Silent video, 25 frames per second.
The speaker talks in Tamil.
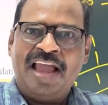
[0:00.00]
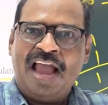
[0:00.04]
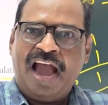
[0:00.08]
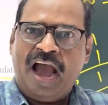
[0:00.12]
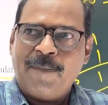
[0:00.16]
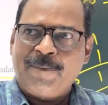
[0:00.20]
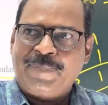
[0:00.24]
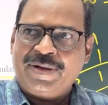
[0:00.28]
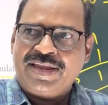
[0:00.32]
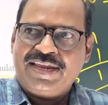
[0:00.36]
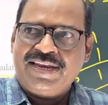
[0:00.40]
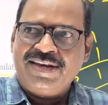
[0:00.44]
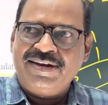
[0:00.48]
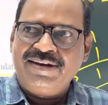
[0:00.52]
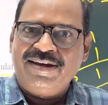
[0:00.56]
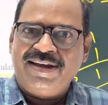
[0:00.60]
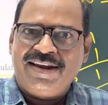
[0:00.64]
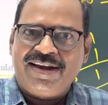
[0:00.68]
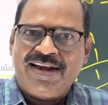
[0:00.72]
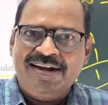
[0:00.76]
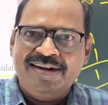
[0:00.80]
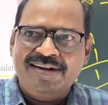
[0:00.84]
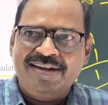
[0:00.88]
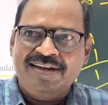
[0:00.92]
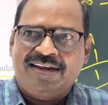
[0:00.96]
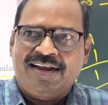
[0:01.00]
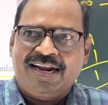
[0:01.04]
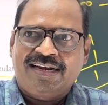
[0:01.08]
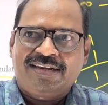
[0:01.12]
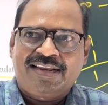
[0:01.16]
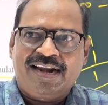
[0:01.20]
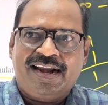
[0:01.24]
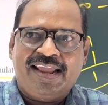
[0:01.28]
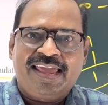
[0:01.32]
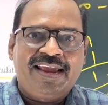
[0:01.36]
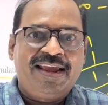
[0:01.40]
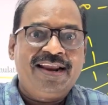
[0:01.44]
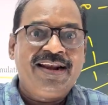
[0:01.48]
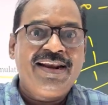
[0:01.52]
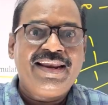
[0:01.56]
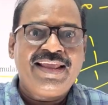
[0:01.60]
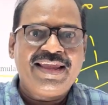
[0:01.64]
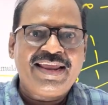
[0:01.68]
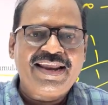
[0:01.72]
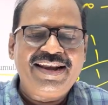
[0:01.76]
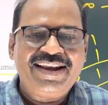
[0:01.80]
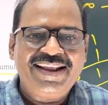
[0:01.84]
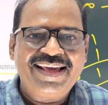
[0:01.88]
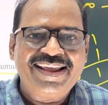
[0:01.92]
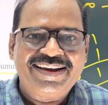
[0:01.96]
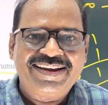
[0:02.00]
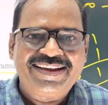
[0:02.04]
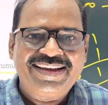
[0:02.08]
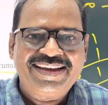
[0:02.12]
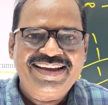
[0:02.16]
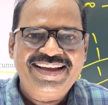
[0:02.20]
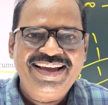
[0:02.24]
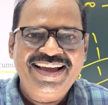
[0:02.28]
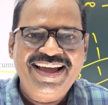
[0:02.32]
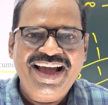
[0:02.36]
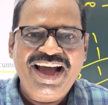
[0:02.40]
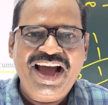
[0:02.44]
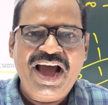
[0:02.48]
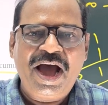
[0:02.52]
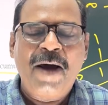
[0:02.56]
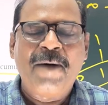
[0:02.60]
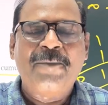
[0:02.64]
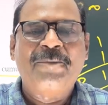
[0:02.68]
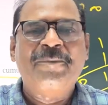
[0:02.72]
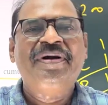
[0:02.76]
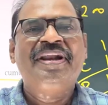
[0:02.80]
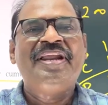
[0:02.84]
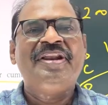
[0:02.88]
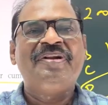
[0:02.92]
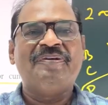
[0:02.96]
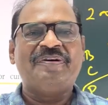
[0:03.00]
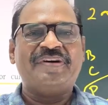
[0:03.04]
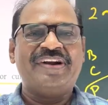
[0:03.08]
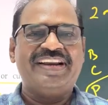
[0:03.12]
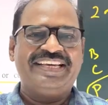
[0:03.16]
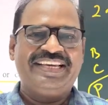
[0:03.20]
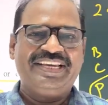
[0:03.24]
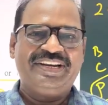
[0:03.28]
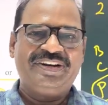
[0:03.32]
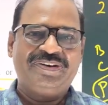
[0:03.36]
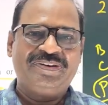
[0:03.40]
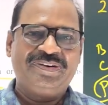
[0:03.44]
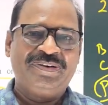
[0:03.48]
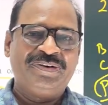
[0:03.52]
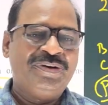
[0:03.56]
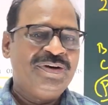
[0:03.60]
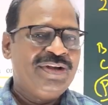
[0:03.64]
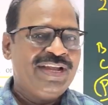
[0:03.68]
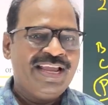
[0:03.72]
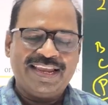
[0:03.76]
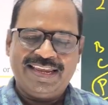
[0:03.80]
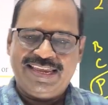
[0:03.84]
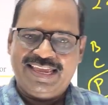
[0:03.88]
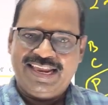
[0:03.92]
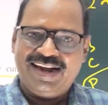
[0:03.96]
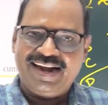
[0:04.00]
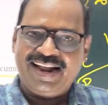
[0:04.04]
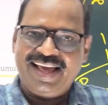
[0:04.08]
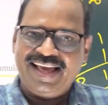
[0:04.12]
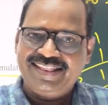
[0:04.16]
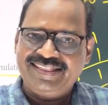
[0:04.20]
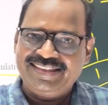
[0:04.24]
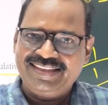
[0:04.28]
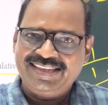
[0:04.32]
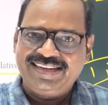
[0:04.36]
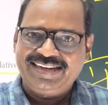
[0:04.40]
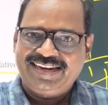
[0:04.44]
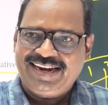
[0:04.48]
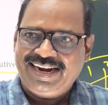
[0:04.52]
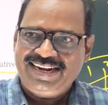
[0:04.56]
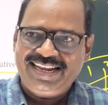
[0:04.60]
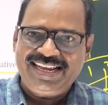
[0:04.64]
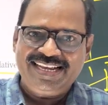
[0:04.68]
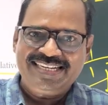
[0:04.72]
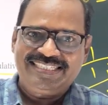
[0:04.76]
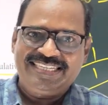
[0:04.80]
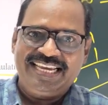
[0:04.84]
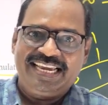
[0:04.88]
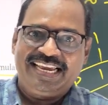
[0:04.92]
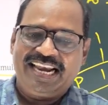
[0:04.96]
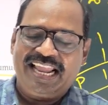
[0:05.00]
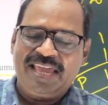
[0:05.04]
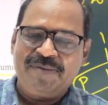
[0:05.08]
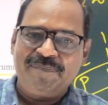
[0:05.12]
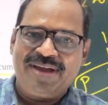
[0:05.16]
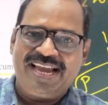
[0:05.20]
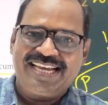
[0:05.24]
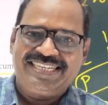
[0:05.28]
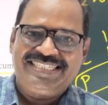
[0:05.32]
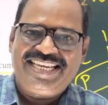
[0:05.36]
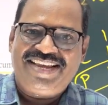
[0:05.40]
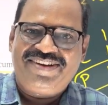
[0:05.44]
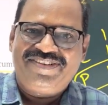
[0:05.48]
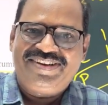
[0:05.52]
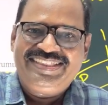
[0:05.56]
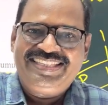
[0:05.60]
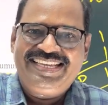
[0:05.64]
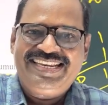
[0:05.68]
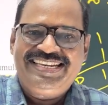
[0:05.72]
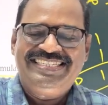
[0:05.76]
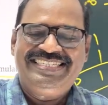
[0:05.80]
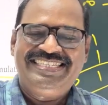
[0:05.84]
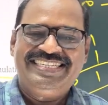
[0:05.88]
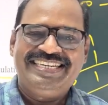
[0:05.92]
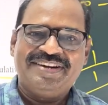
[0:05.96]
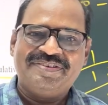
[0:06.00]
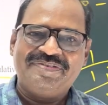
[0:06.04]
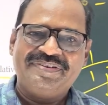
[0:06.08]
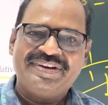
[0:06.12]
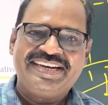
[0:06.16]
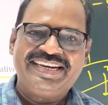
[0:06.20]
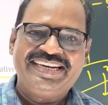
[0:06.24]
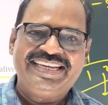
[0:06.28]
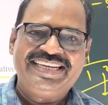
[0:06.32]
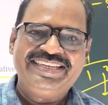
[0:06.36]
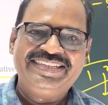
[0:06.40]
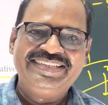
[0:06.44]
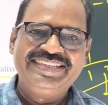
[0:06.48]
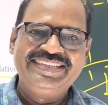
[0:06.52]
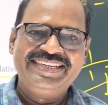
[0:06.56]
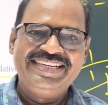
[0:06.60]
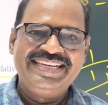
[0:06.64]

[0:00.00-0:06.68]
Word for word: அப்போ இன்னும் ரெண்டு கட்டளைகளில் என்ன இருக்குது அப்படின்னு உங்களுக்கு இருக்கும் என்னடா அது கடைசி கிளைமேக்ஸே வந்துருச்சு அப்படின்னு